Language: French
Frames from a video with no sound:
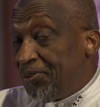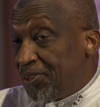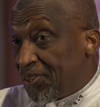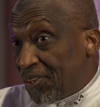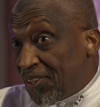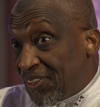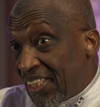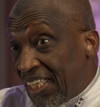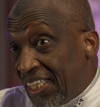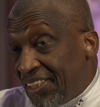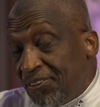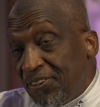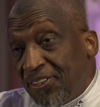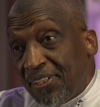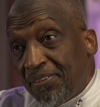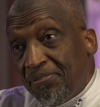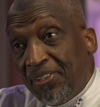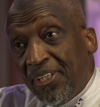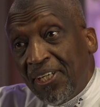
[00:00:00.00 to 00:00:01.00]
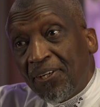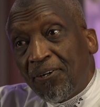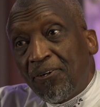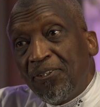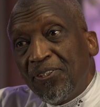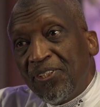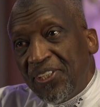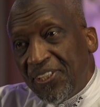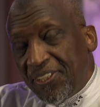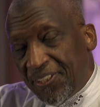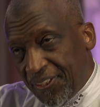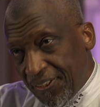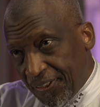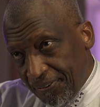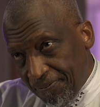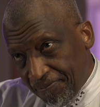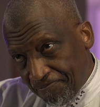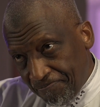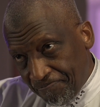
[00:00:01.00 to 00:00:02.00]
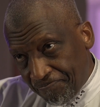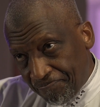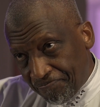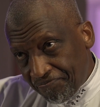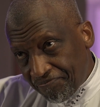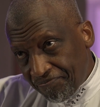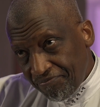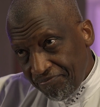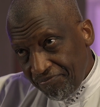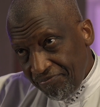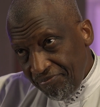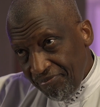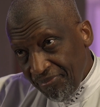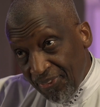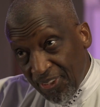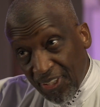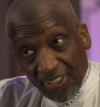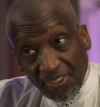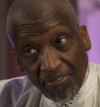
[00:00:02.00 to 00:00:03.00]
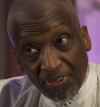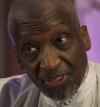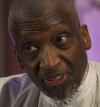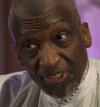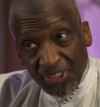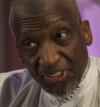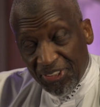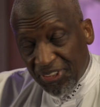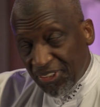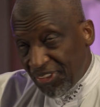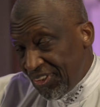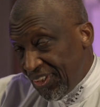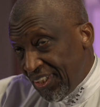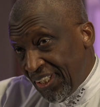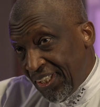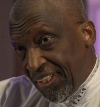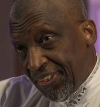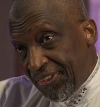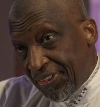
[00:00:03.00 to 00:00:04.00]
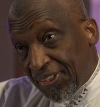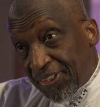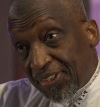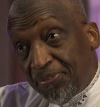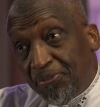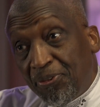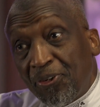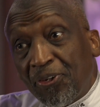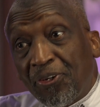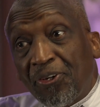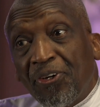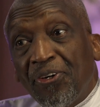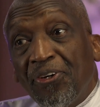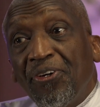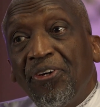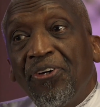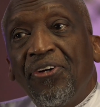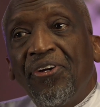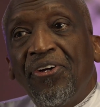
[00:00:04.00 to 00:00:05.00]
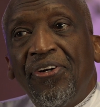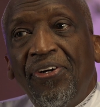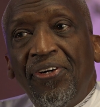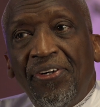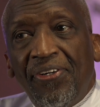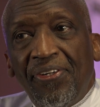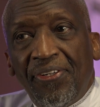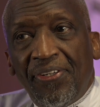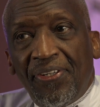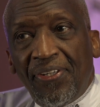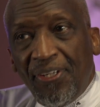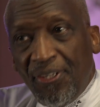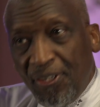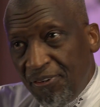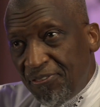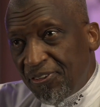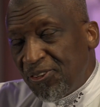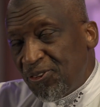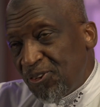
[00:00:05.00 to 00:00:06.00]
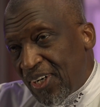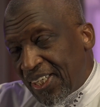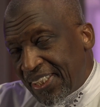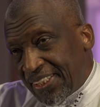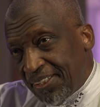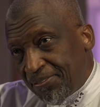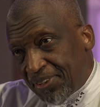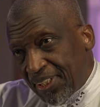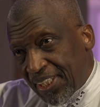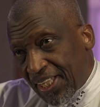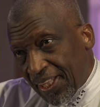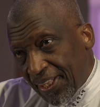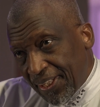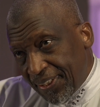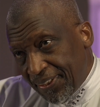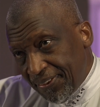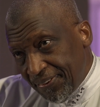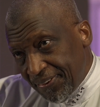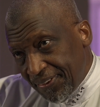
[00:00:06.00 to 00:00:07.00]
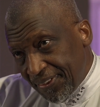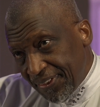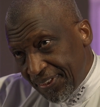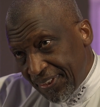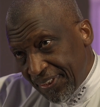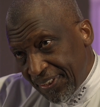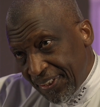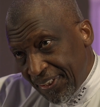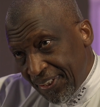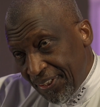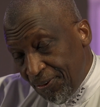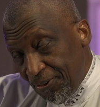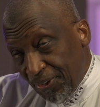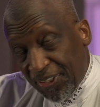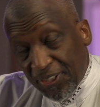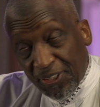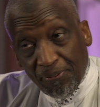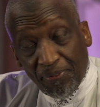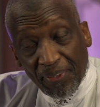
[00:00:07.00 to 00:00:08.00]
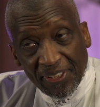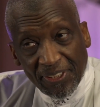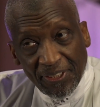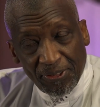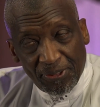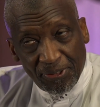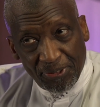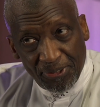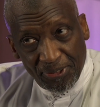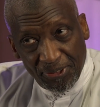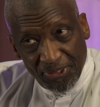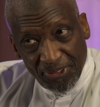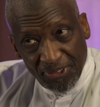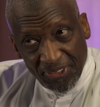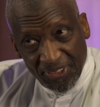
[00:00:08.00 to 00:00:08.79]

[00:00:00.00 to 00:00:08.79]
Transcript: puisque c'est la deuxième condition, deuxième condition, donc pour que l'œuvre soit acceptée d'Allah lui qui se passe de tout.